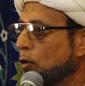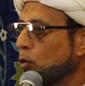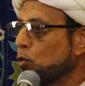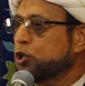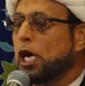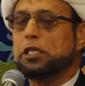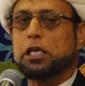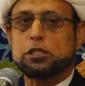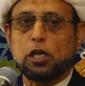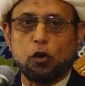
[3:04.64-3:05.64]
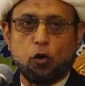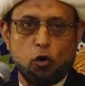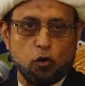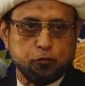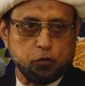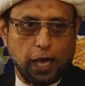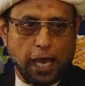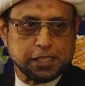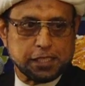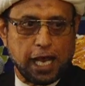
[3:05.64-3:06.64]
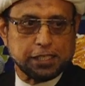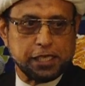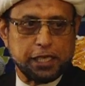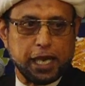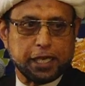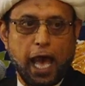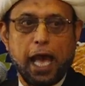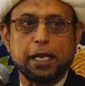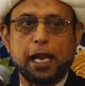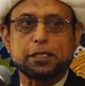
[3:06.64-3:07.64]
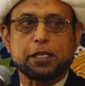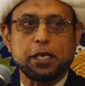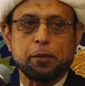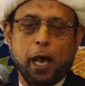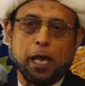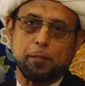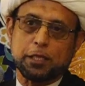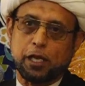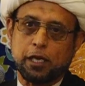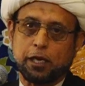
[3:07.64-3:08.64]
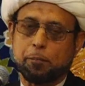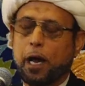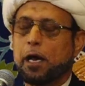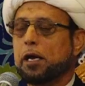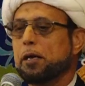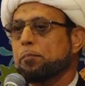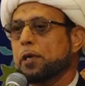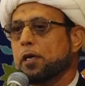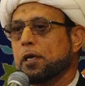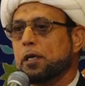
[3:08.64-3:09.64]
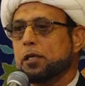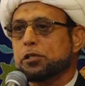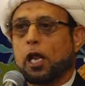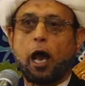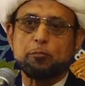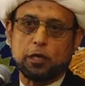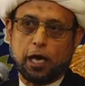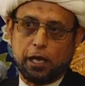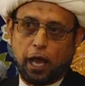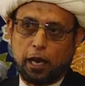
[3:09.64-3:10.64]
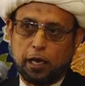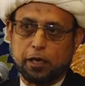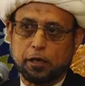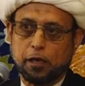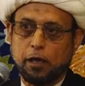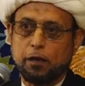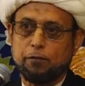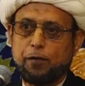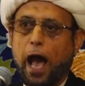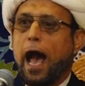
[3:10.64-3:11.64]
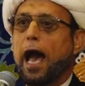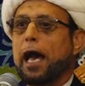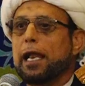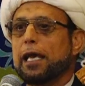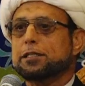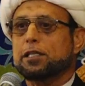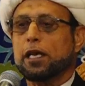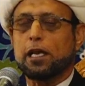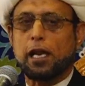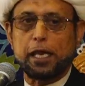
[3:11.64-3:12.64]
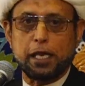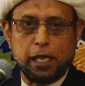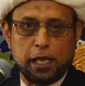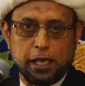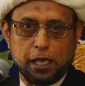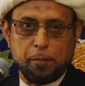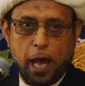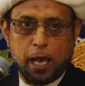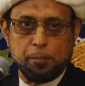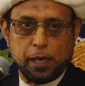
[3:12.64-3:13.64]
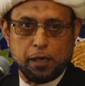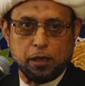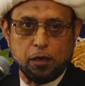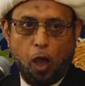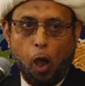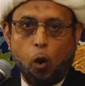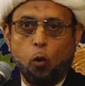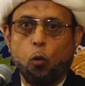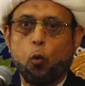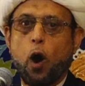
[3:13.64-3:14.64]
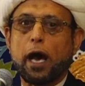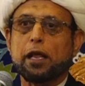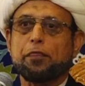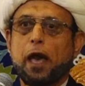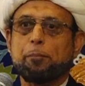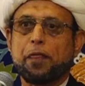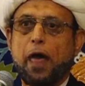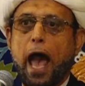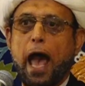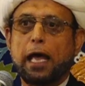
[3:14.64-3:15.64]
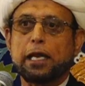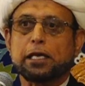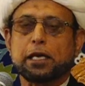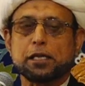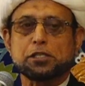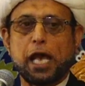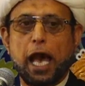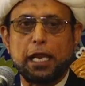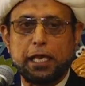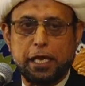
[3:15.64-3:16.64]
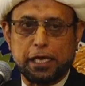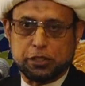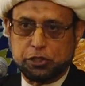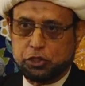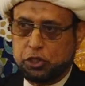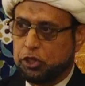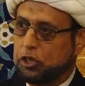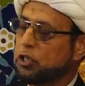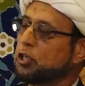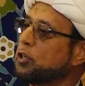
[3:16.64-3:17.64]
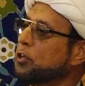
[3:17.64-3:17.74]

وشديد الخوف والحساسية كانت إمامة الإمام سلام الله عليه فآلت إليه الإمامة ورث بذلك رسالية الدين